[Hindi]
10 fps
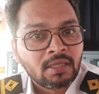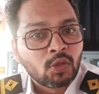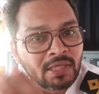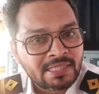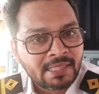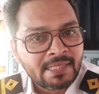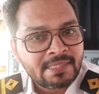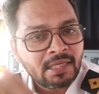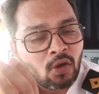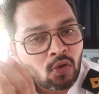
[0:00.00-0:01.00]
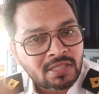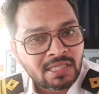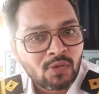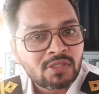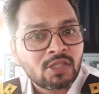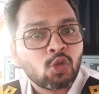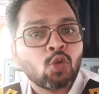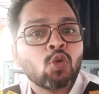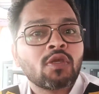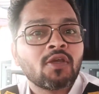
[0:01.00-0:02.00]
क्योंकि सीडीसी और सीओसी
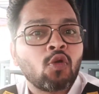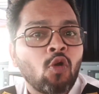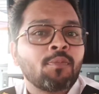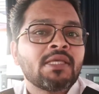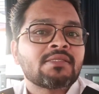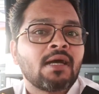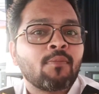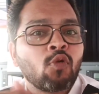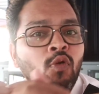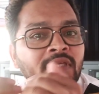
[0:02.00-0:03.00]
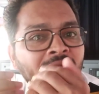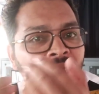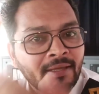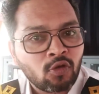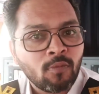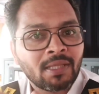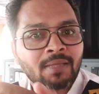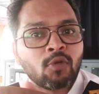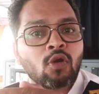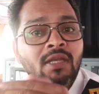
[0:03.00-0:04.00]
दोनों की कॉपीज आपको एनआई e को
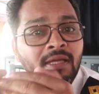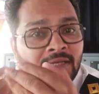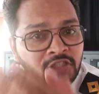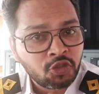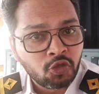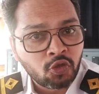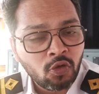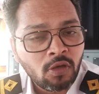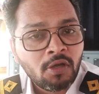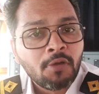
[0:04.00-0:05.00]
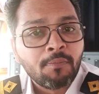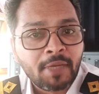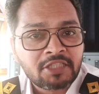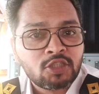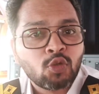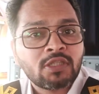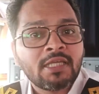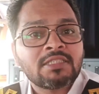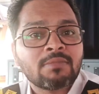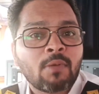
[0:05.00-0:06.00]
मतलब नॉटिकल इंस्टीट्यूट को भेजनी होती
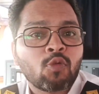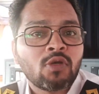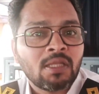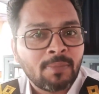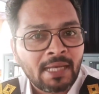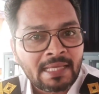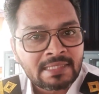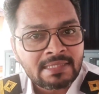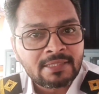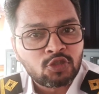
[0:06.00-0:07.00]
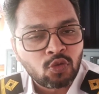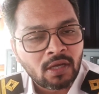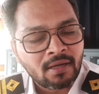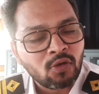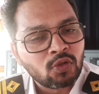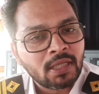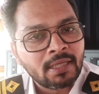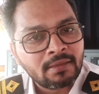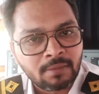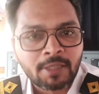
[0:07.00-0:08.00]
है जब आपको डीपी लाइसेंस इश्यू करना होता
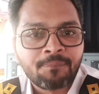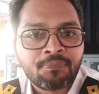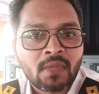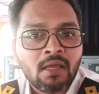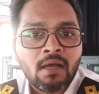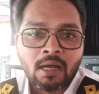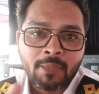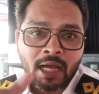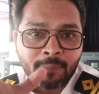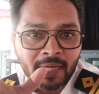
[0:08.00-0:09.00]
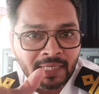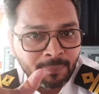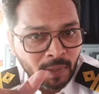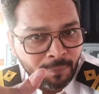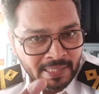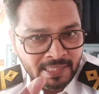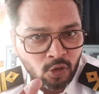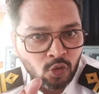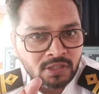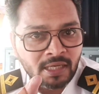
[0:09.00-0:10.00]
है तभी अभी आपने डीपी
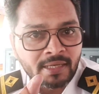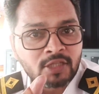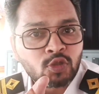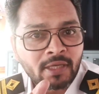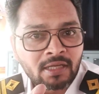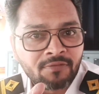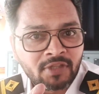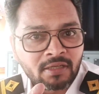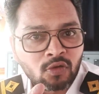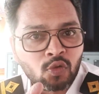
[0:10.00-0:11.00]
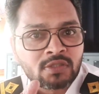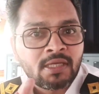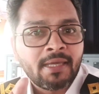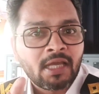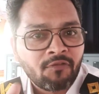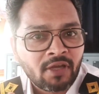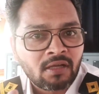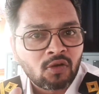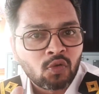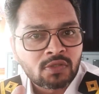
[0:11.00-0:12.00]
बेसिक कोर्स कर लिया जो एक हफ्ते का कोर्स है एक वीक
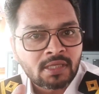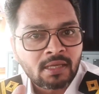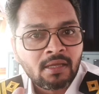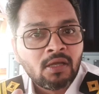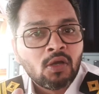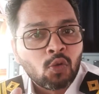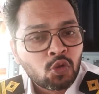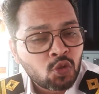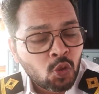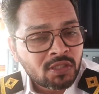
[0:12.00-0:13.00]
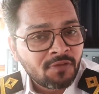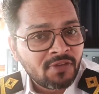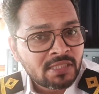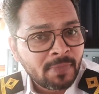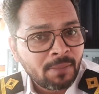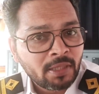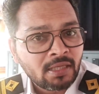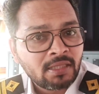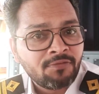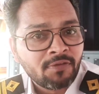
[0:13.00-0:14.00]
का कोर्स है उस कोर्स की फीस मैंने
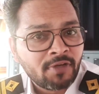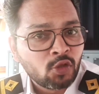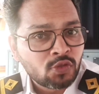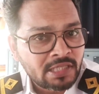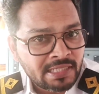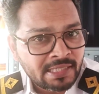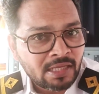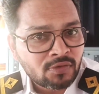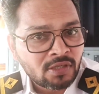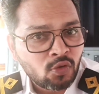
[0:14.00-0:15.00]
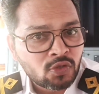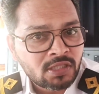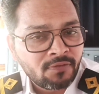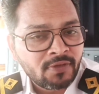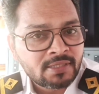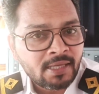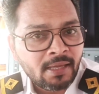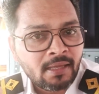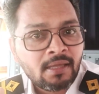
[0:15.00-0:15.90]
बता दी फिफ्टी टू सिक्सटी थाउजेंड कोर्स की फीस है